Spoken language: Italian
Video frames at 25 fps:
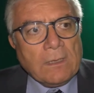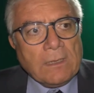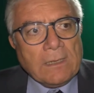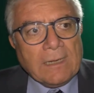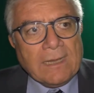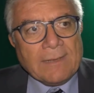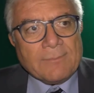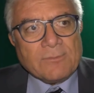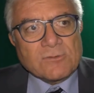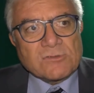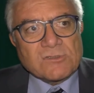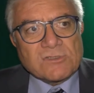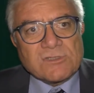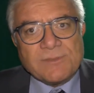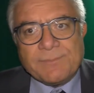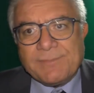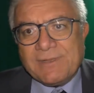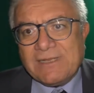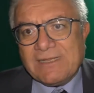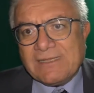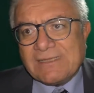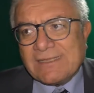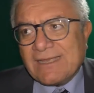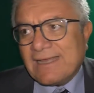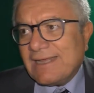la
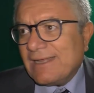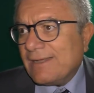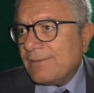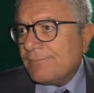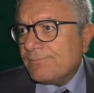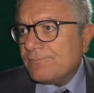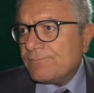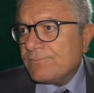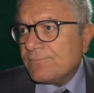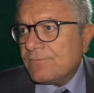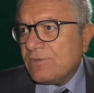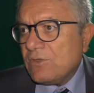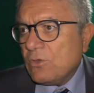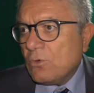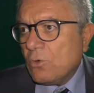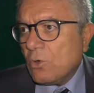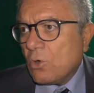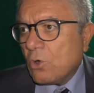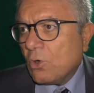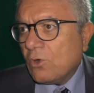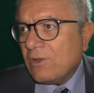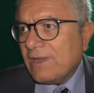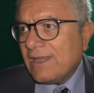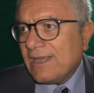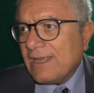possibilità di
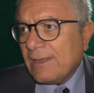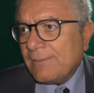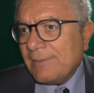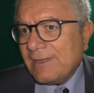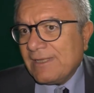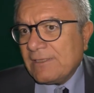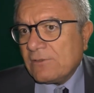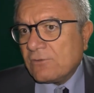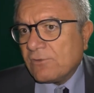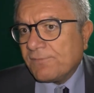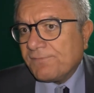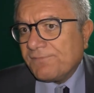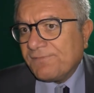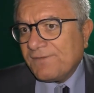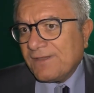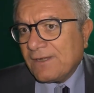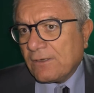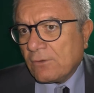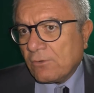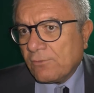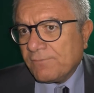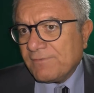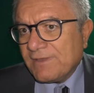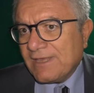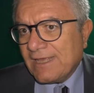un collegamento
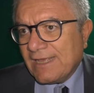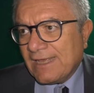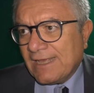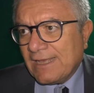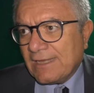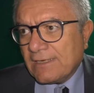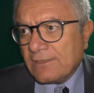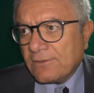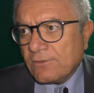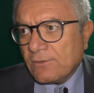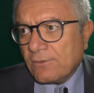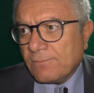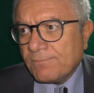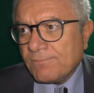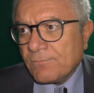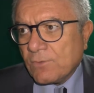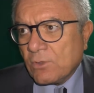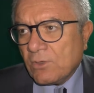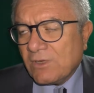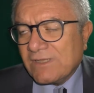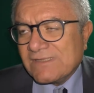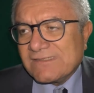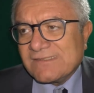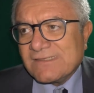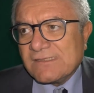ferroviario
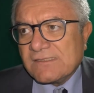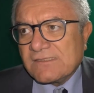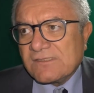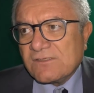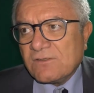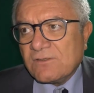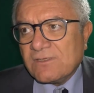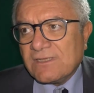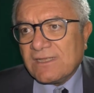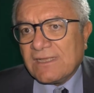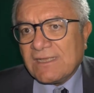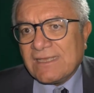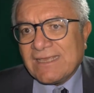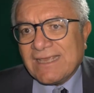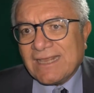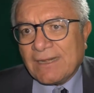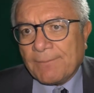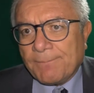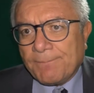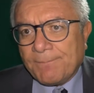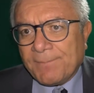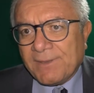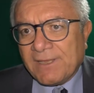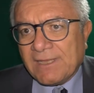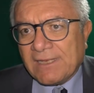con la stazione
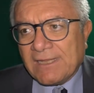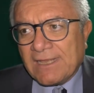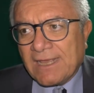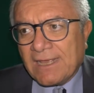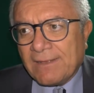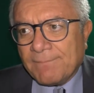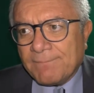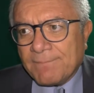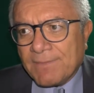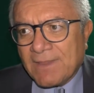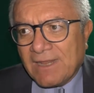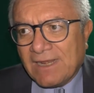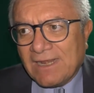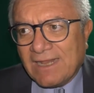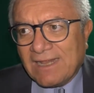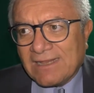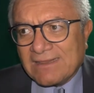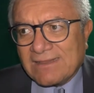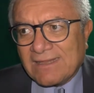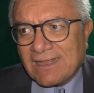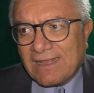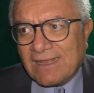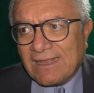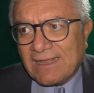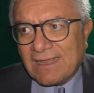Irpinea
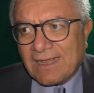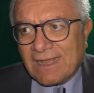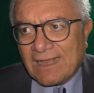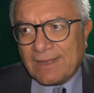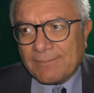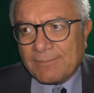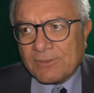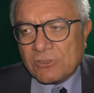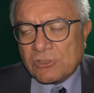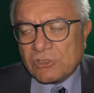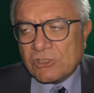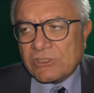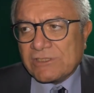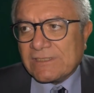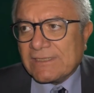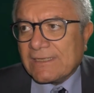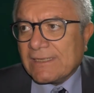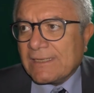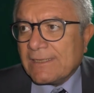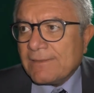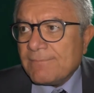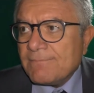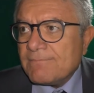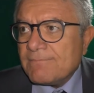dell'alta capacità